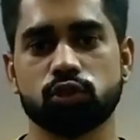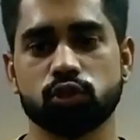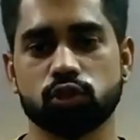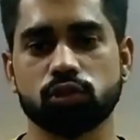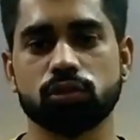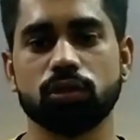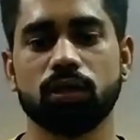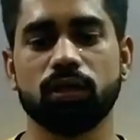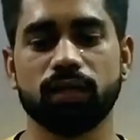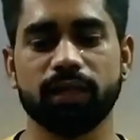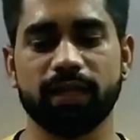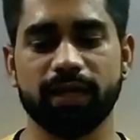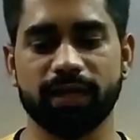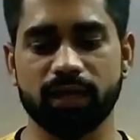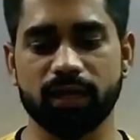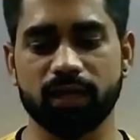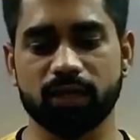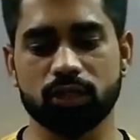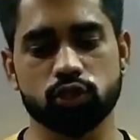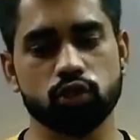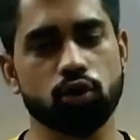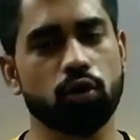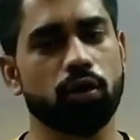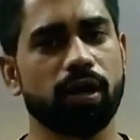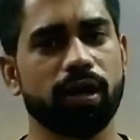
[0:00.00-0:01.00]
लाइक एक
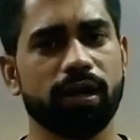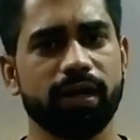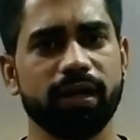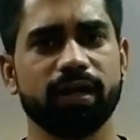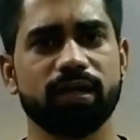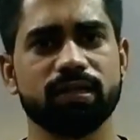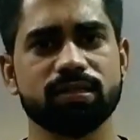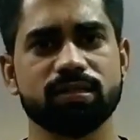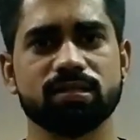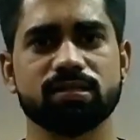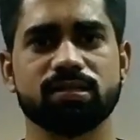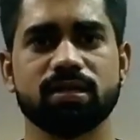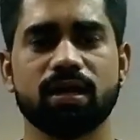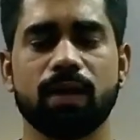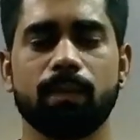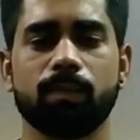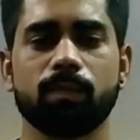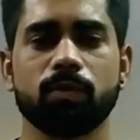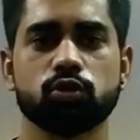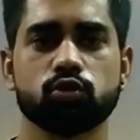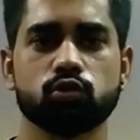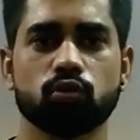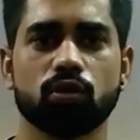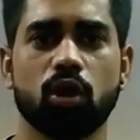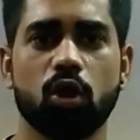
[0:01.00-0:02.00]
चौराया जैसे
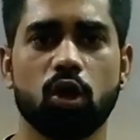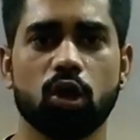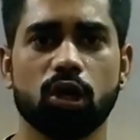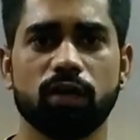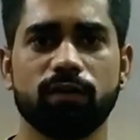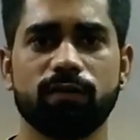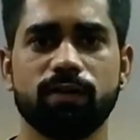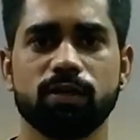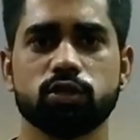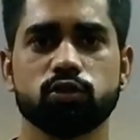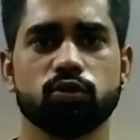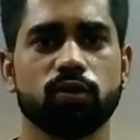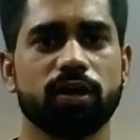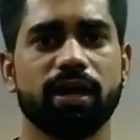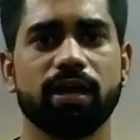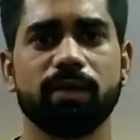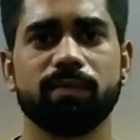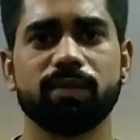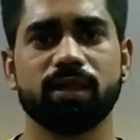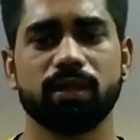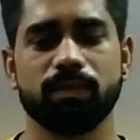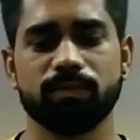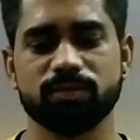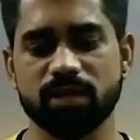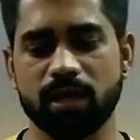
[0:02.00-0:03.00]
आपने सुना होगा बट चौराया
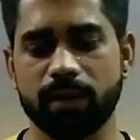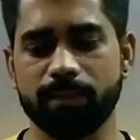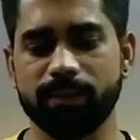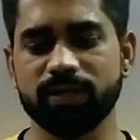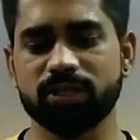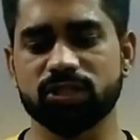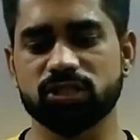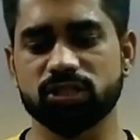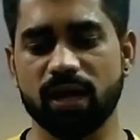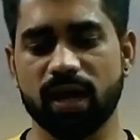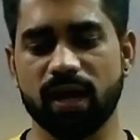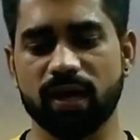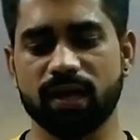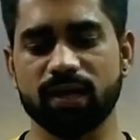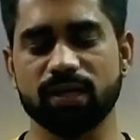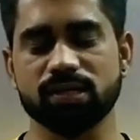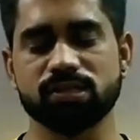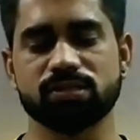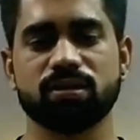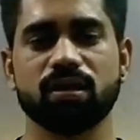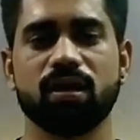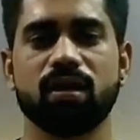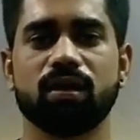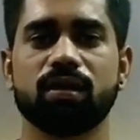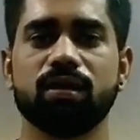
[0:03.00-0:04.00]
मतलब जहाँ पर चार
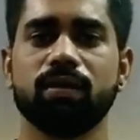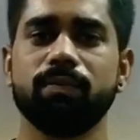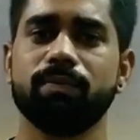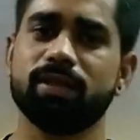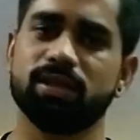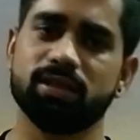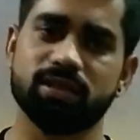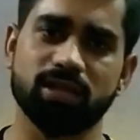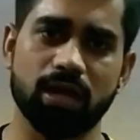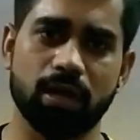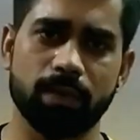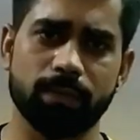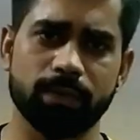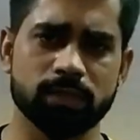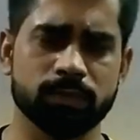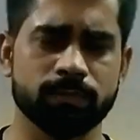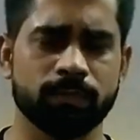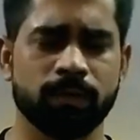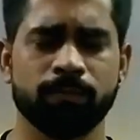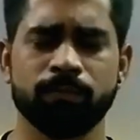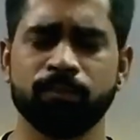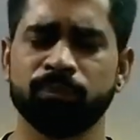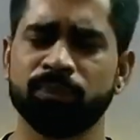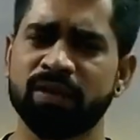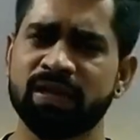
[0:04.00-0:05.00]
रास्ते आकर मिलते हैं आपस में
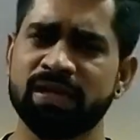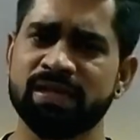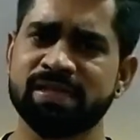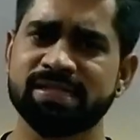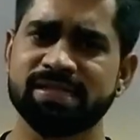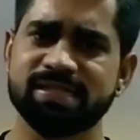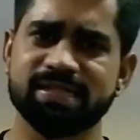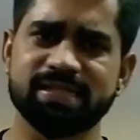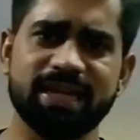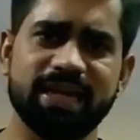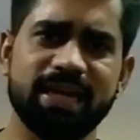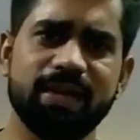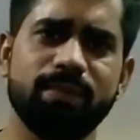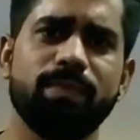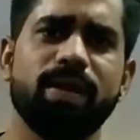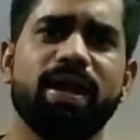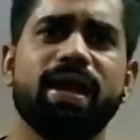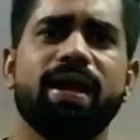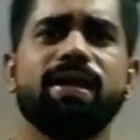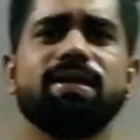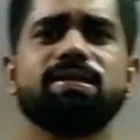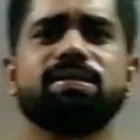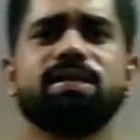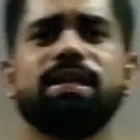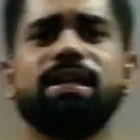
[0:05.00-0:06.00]
सेम
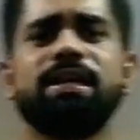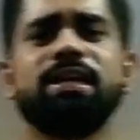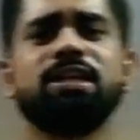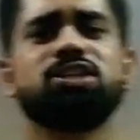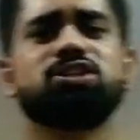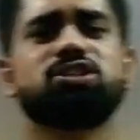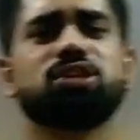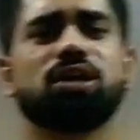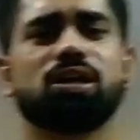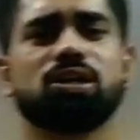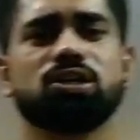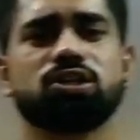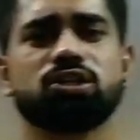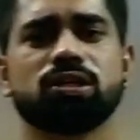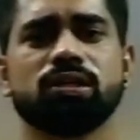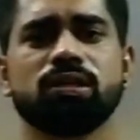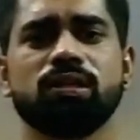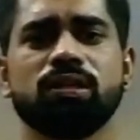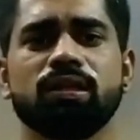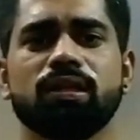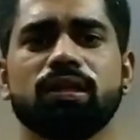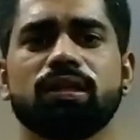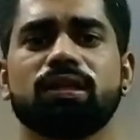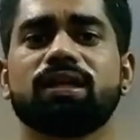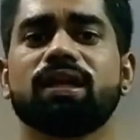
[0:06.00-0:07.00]
ऐसे ही
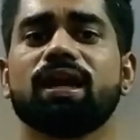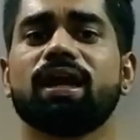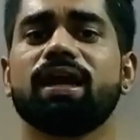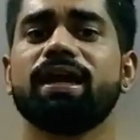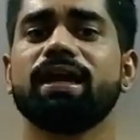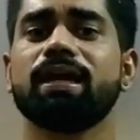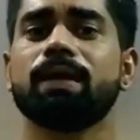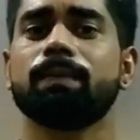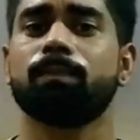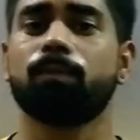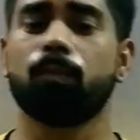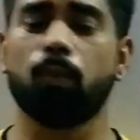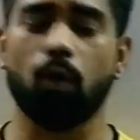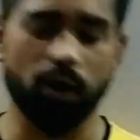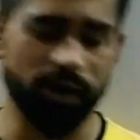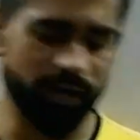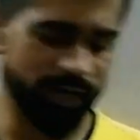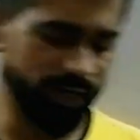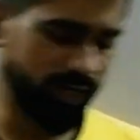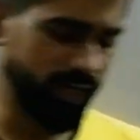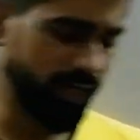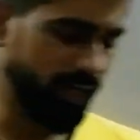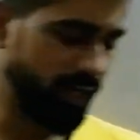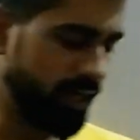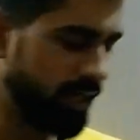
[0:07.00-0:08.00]
जंक्शन क्या है एक
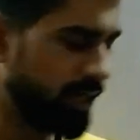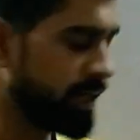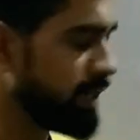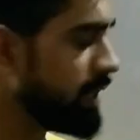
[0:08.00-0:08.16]
पॉइंट है